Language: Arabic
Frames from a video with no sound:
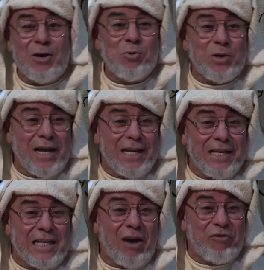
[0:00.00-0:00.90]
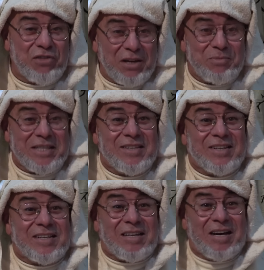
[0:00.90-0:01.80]
هنالك أفضل من
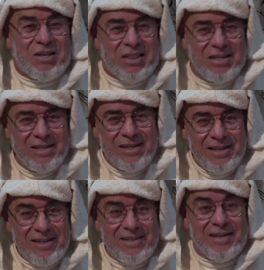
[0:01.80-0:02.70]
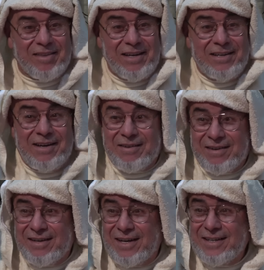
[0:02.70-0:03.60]
تلك الأرض لإعطائها
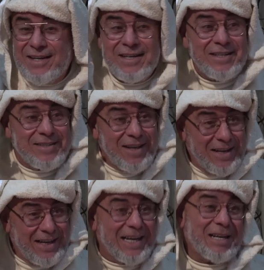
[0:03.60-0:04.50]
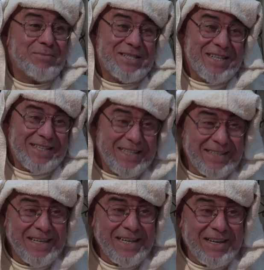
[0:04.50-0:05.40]
الراية ديال العالم الجديد
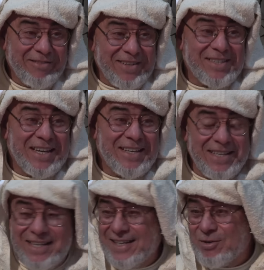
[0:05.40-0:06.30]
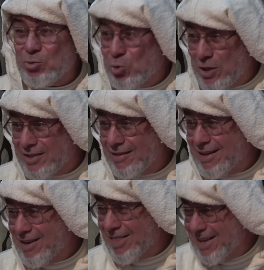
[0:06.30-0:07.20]
في تهيئ الكرة
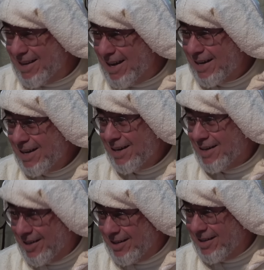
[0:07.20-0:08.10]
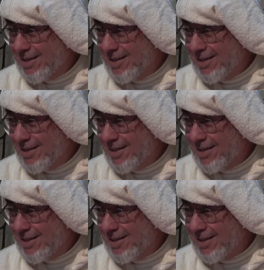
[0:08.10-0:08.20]
الأرضية ل